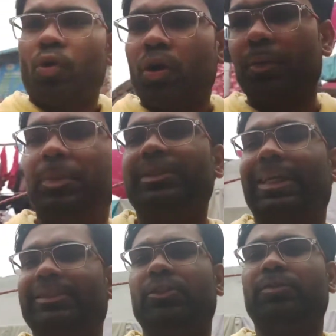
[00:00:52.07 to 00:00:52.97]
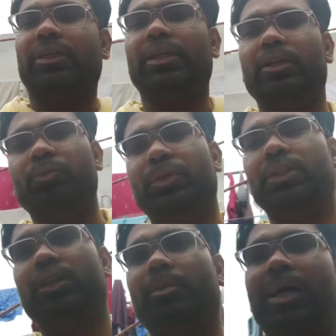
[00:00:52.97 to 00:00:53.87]
और अभी भी चांसेस बन रहे हैं ऊपर
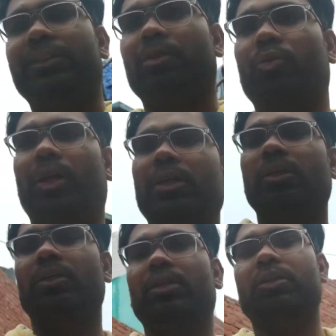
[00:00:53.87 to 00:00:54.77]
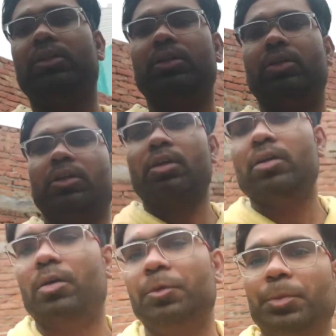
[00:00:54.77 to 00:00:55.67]
देखिए बादल हो रहा है
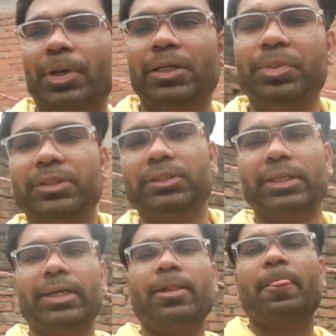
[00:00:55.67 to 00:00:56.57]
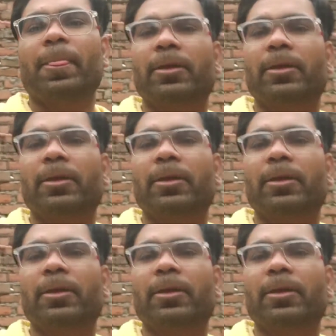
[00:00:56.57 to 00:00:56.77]
अभी भी पानी पड़ सकता है